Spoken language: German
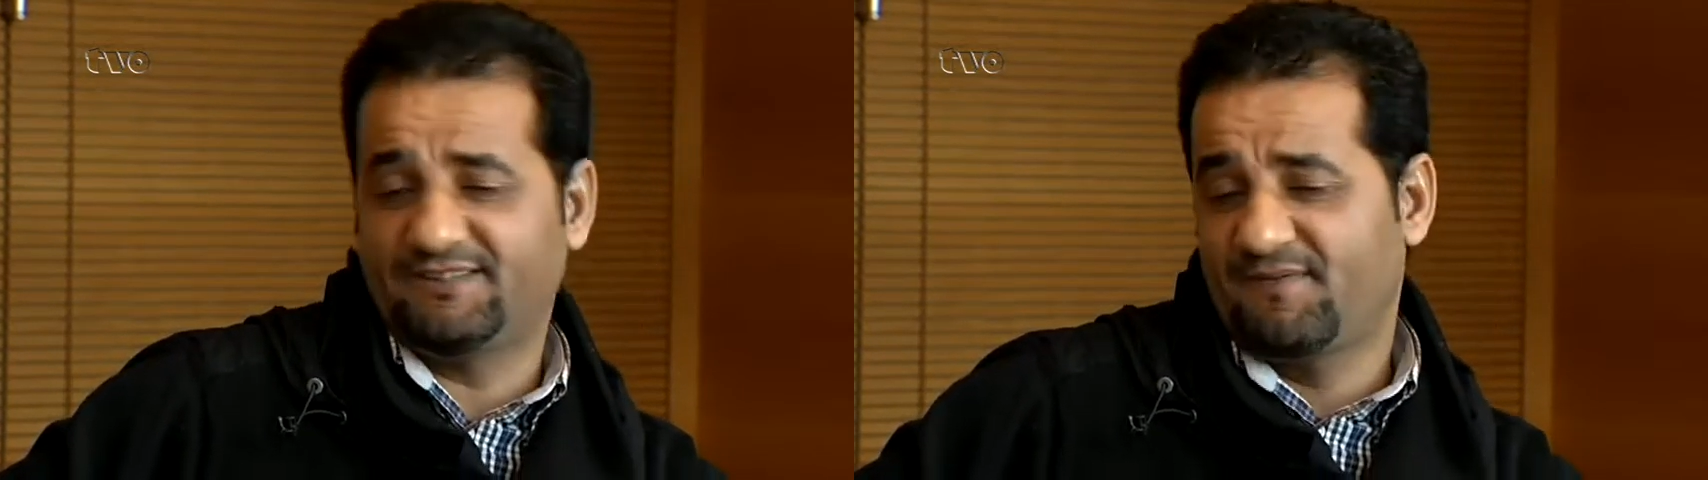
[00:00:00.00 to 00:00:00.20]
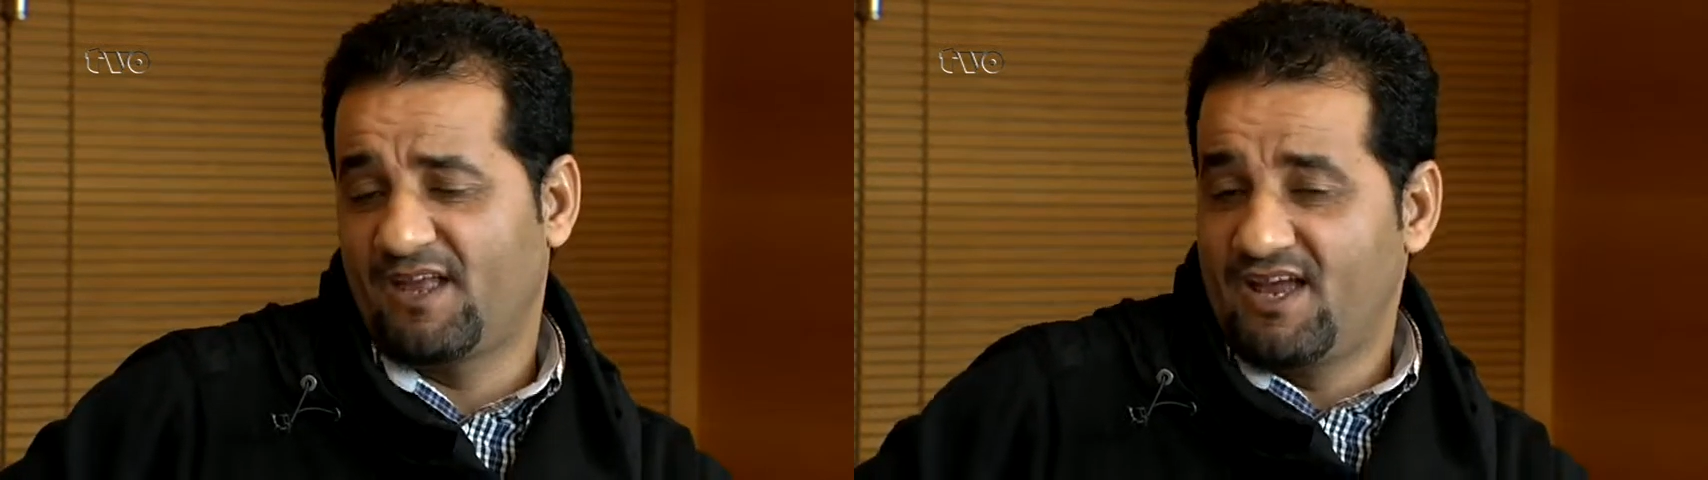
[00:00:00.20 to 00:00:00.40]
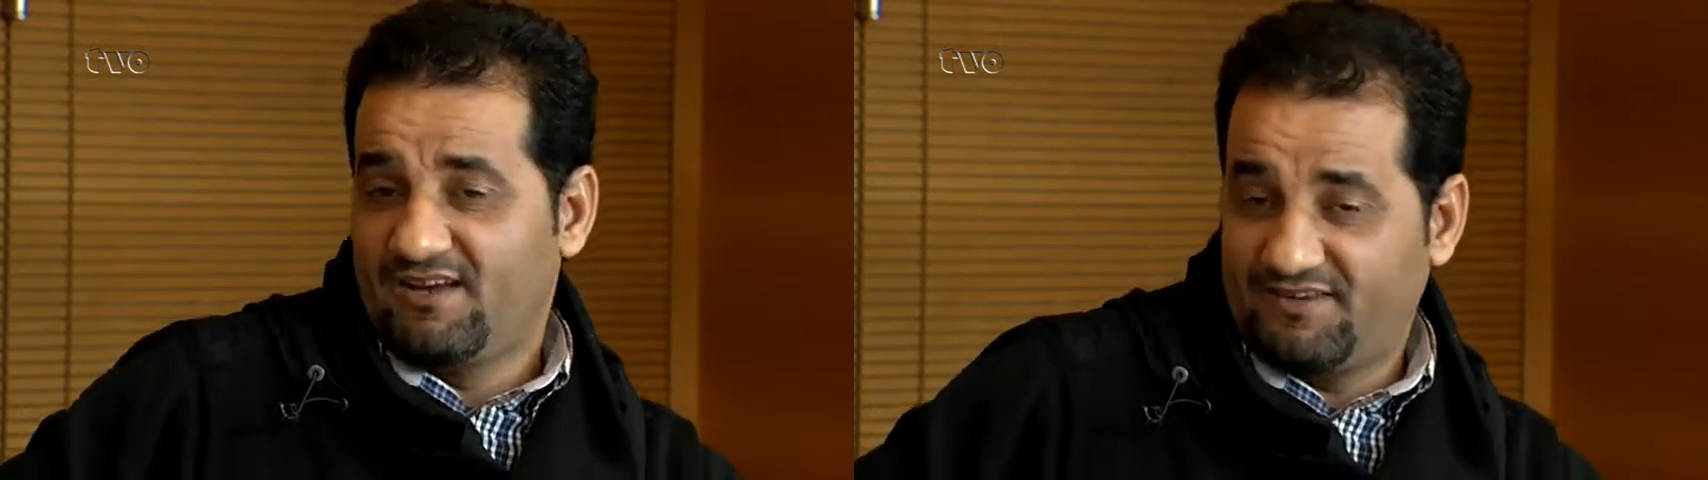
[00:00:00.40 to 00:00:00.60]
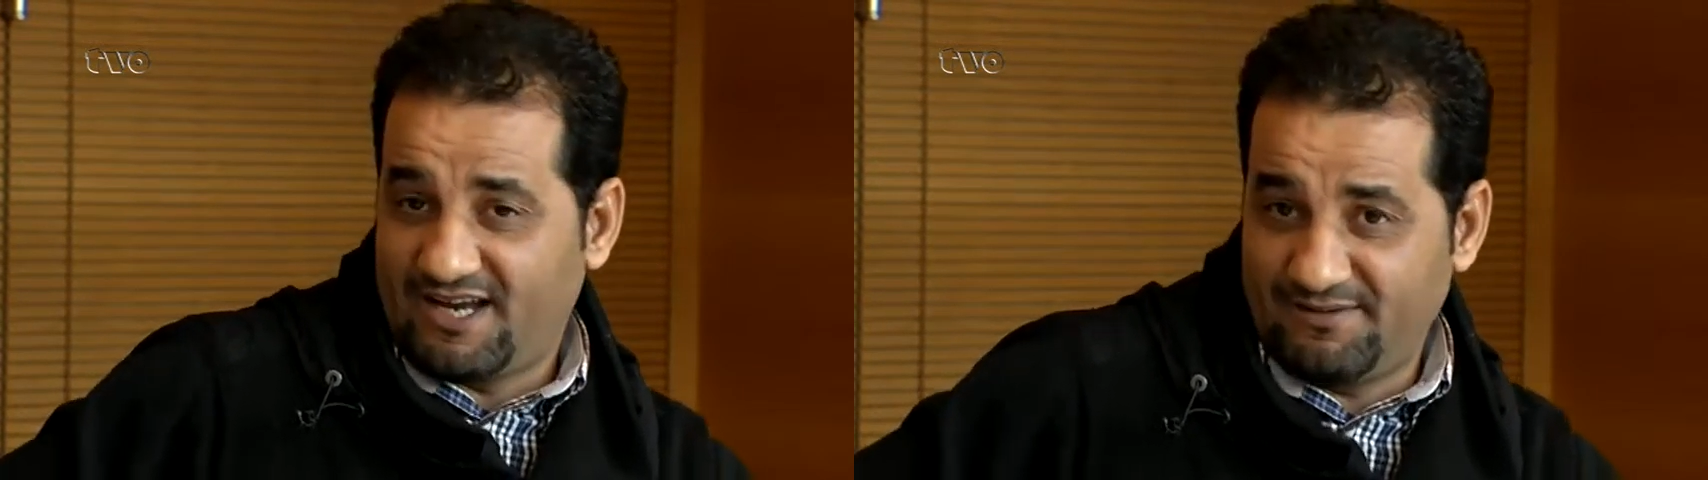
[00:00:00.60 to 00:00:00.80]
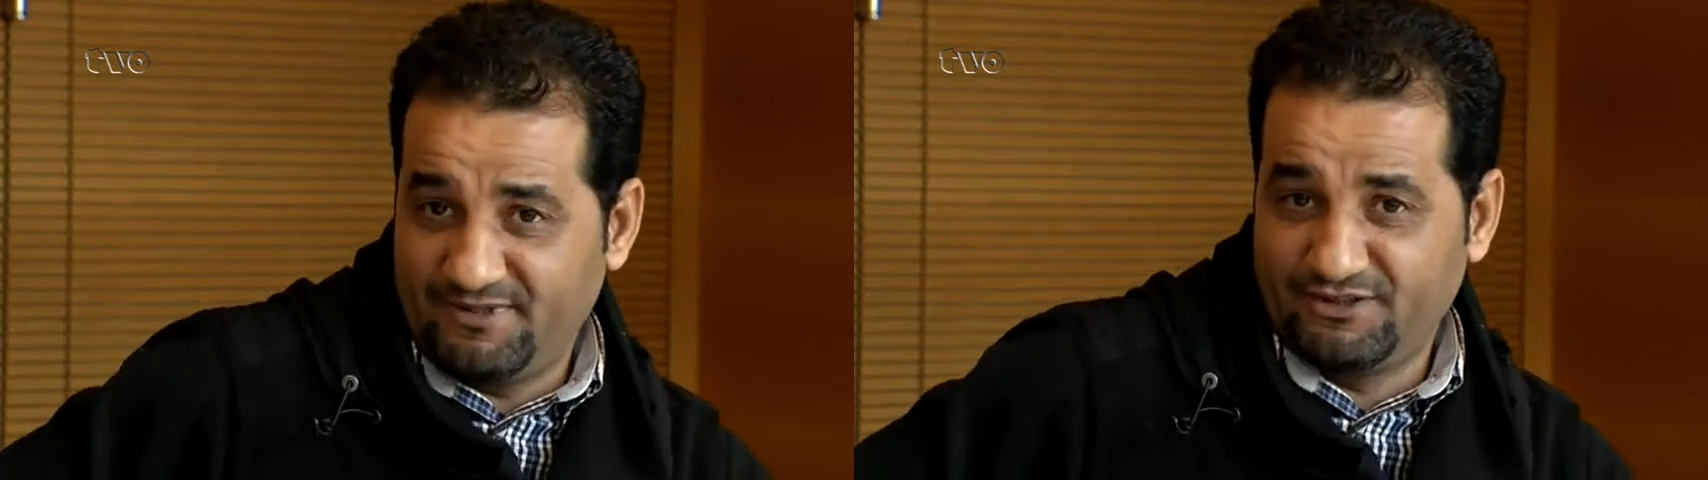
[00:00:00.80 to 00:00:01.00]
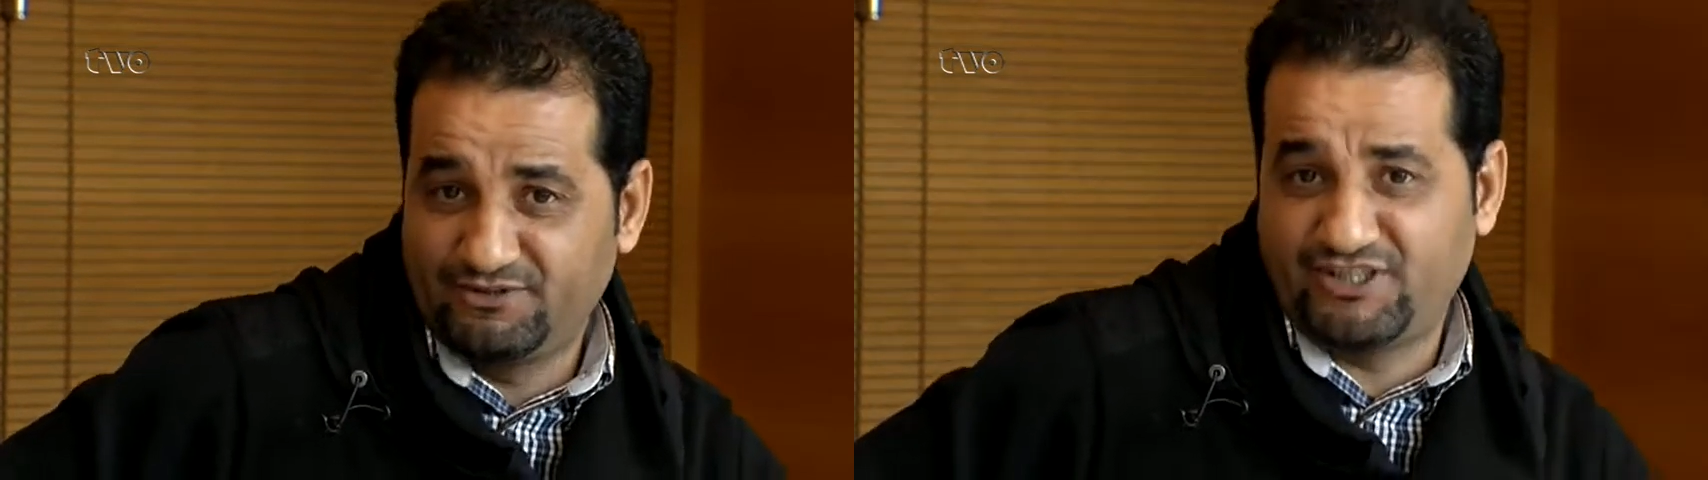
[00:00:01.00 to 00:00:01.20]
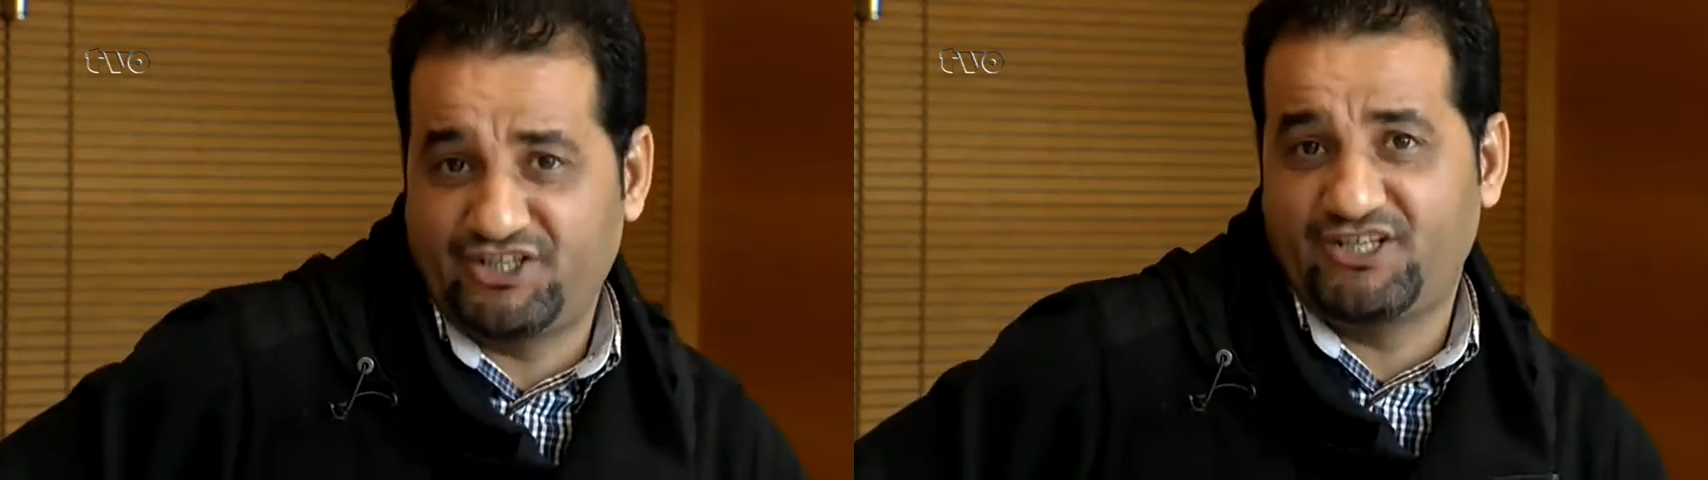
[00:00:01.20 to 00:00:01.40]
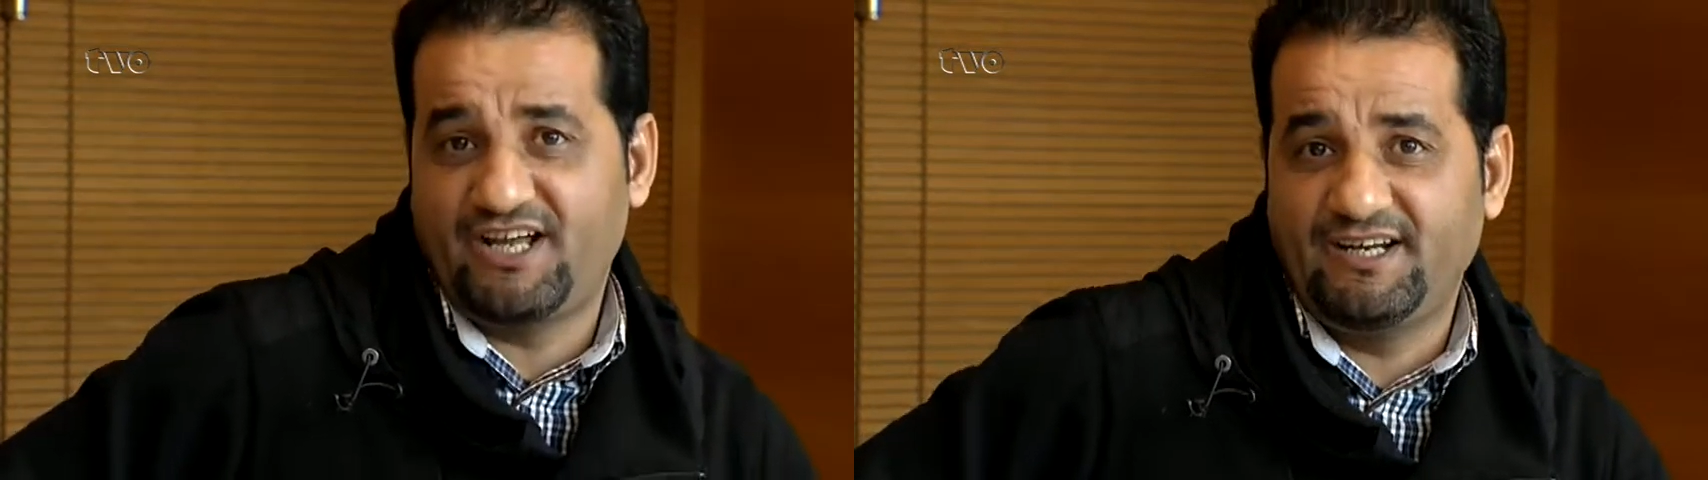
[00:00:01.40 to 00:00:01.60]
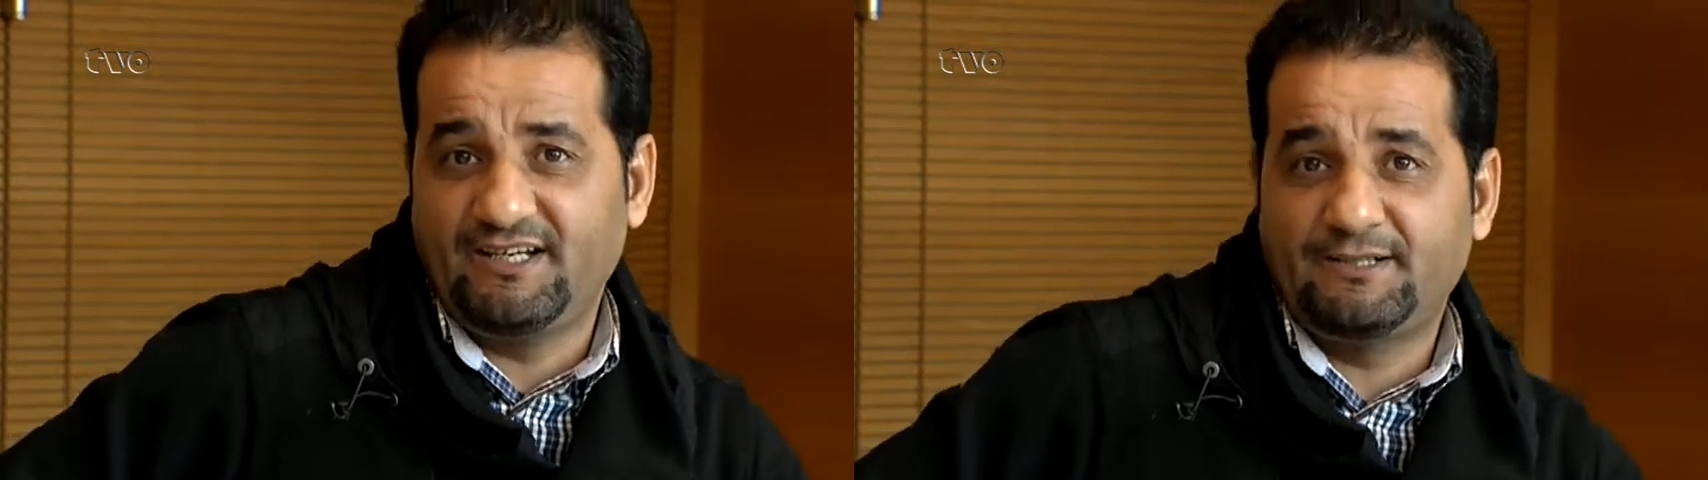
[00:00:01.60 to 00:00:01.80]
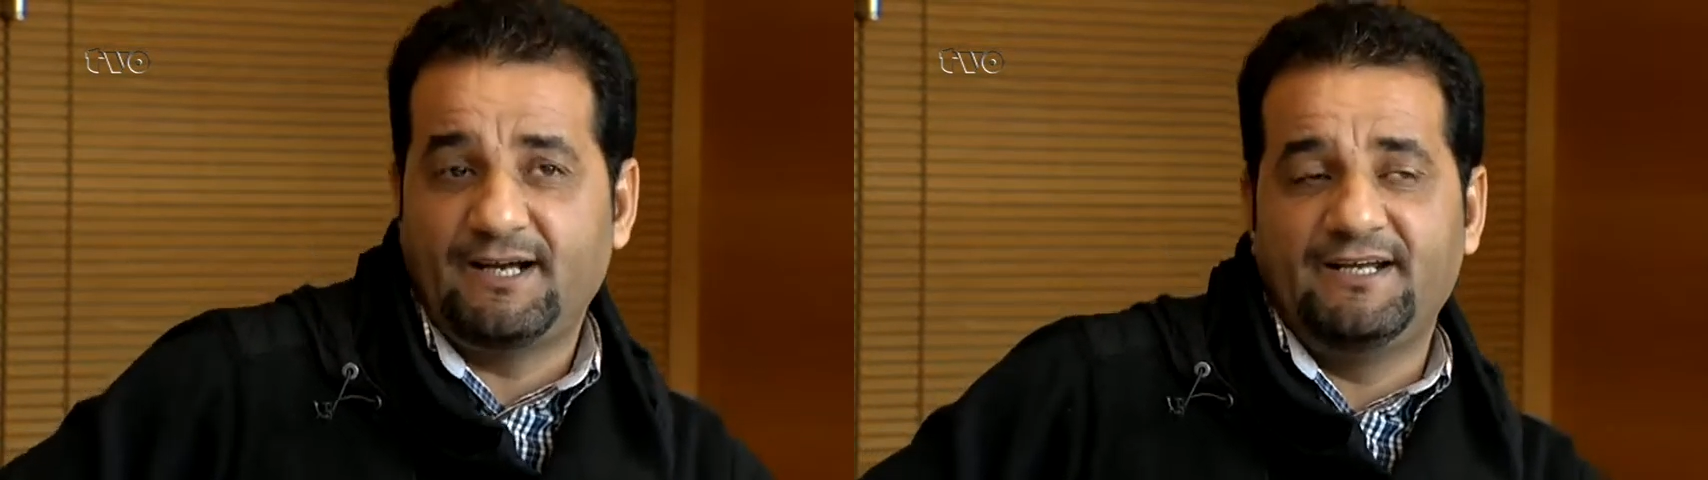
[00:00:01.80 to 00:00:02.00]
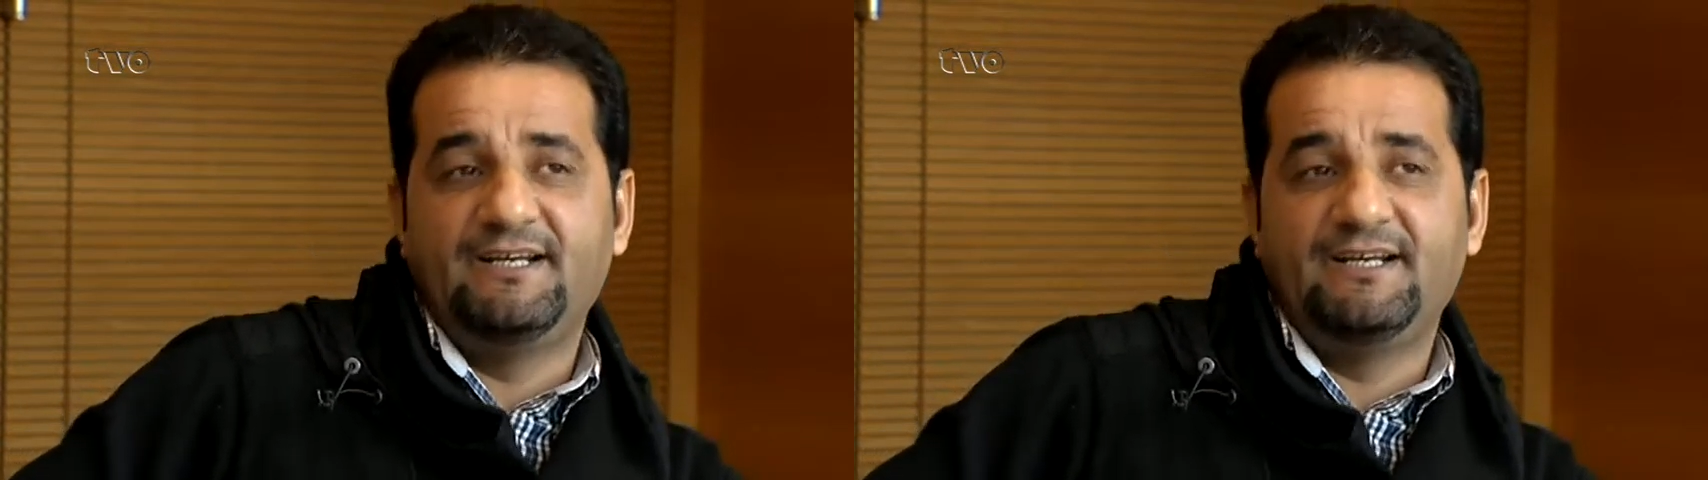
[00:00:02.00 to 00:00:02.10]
und lebt seit zwei Jahren in Kulmbach.